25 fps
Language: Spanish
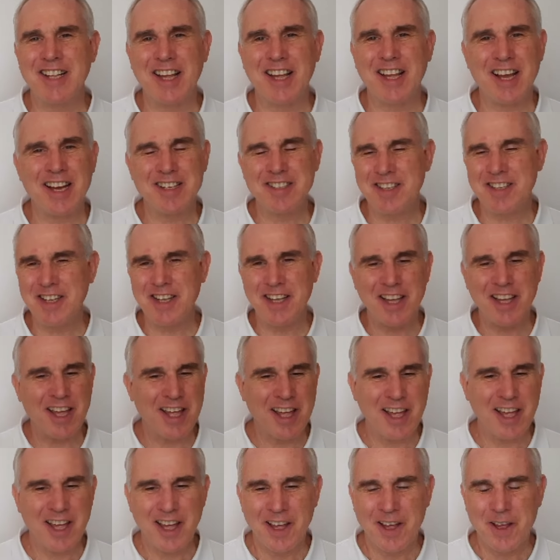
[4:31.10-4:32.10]
así
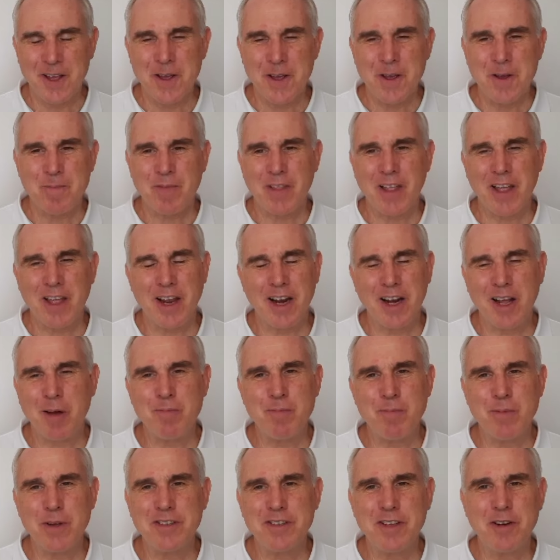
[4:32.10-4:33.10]
que el
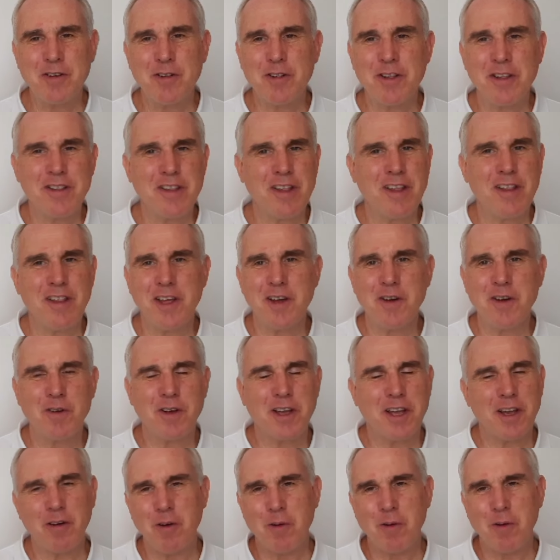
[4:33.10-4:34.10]
campesino decidió
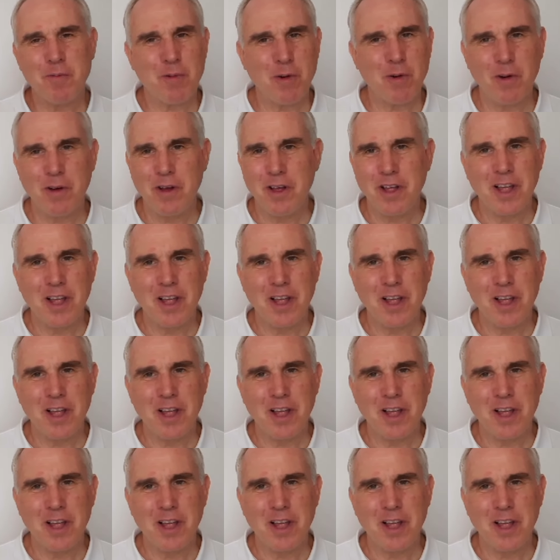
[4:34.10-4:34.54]
que como